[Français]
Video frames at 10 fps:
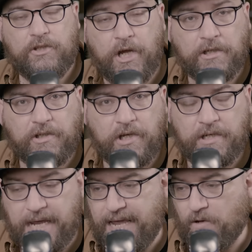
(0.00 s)

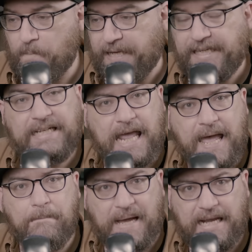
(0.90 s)
Duncan, accompagné de
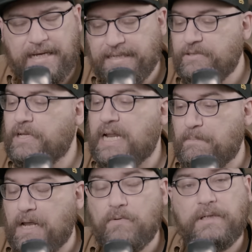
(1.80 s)
la baleine, de la
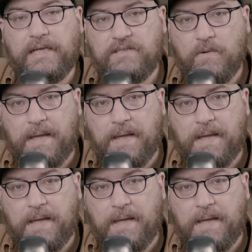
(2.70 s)
blonde et de son